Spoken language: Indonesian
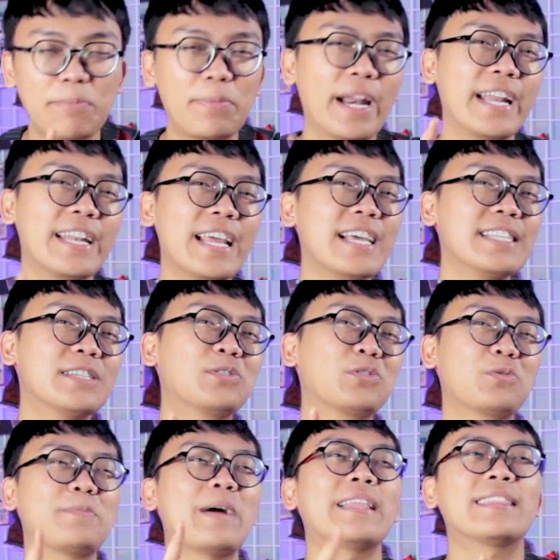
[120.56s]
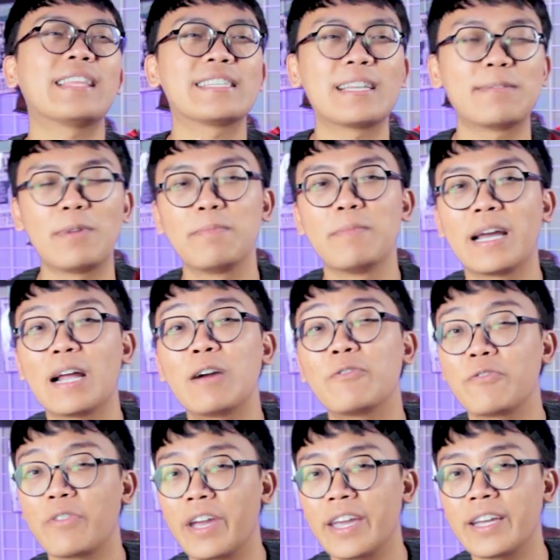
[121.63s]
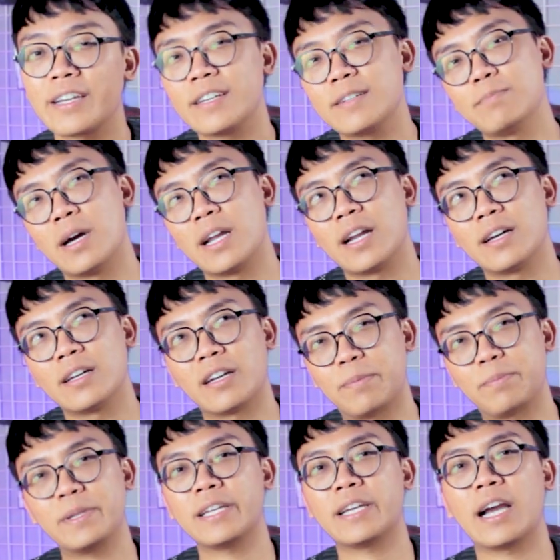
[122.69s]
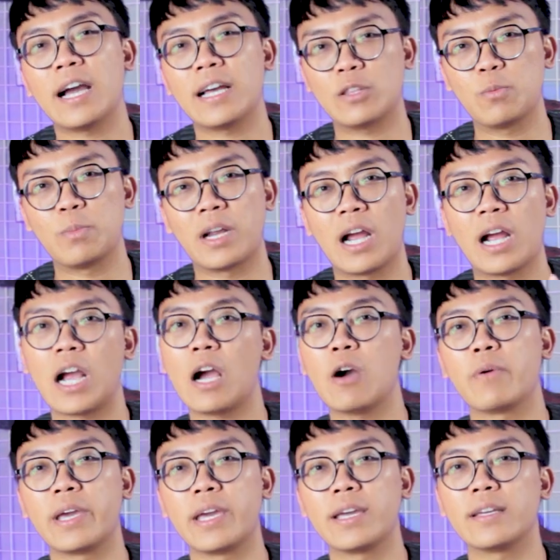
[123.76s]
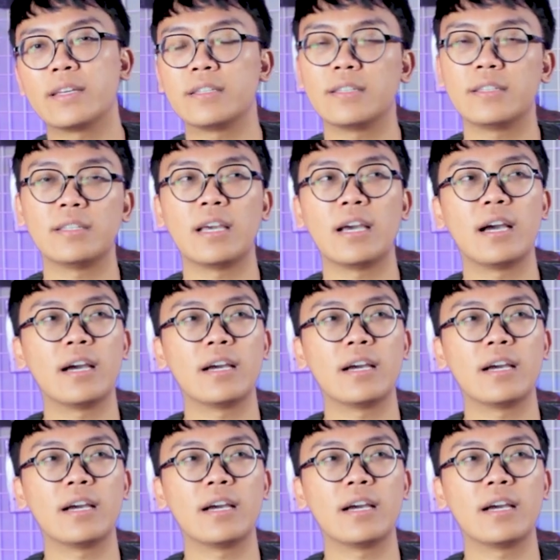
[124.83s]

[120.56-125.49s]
Brandnya aja tutup mata sama barang fake, barang replika atau barang KW. Ya,